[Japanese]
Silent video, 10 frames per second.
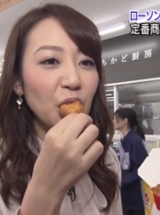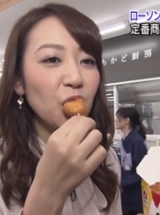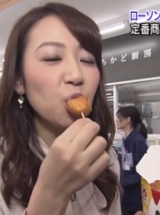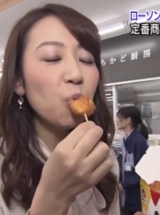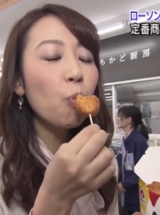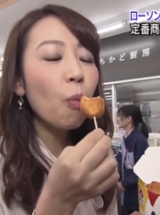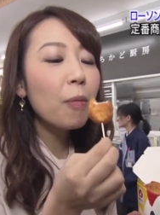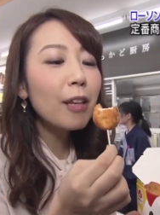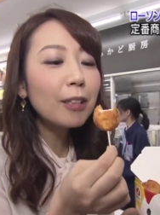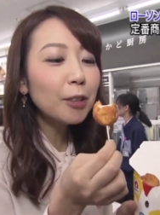
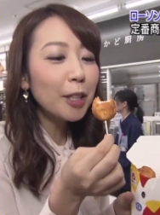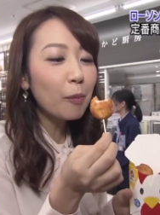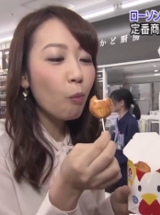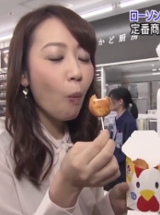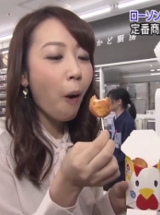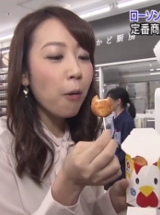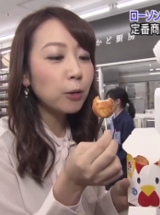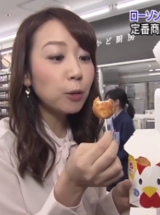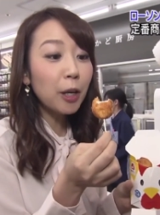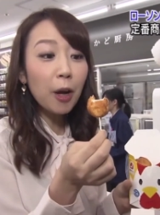うんあく
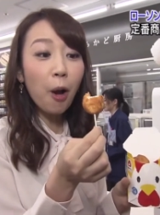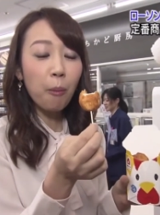うわ